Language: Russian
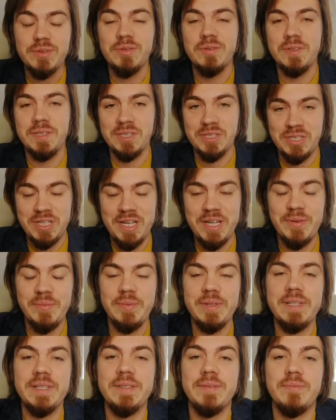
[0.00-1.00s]

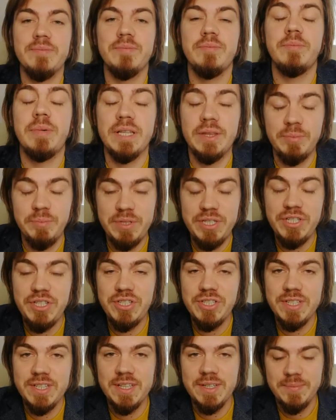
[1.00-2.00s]
уважаемые
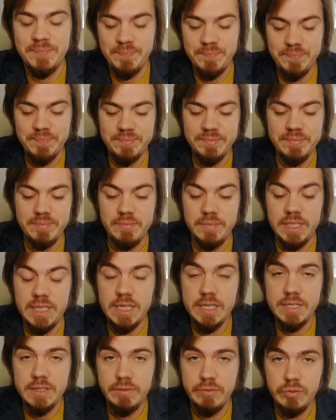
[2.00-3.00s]
подписчики!
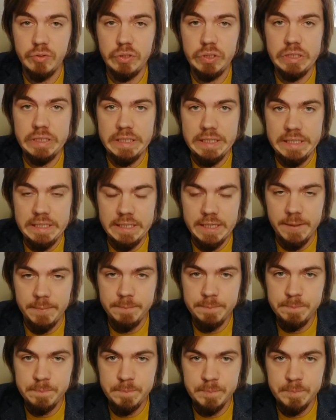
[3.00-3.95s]
Меня зовут Илья.